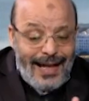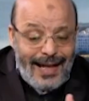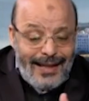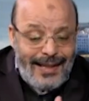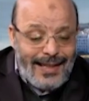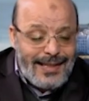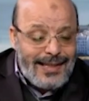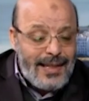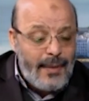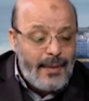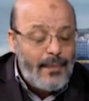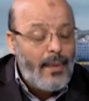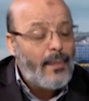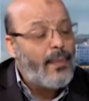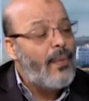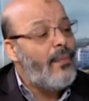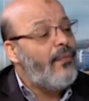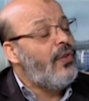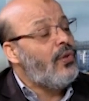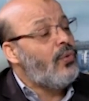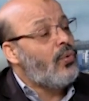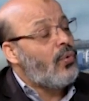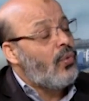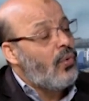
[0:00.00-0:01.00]
هذا سببهم
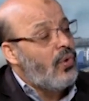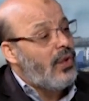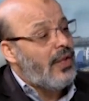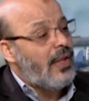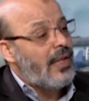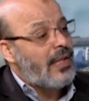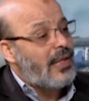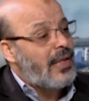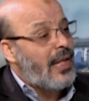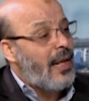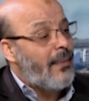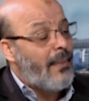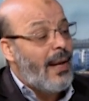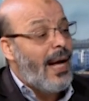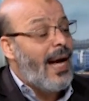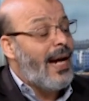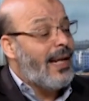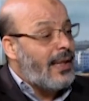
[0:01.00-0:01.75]
في دخول الاسلام نعم.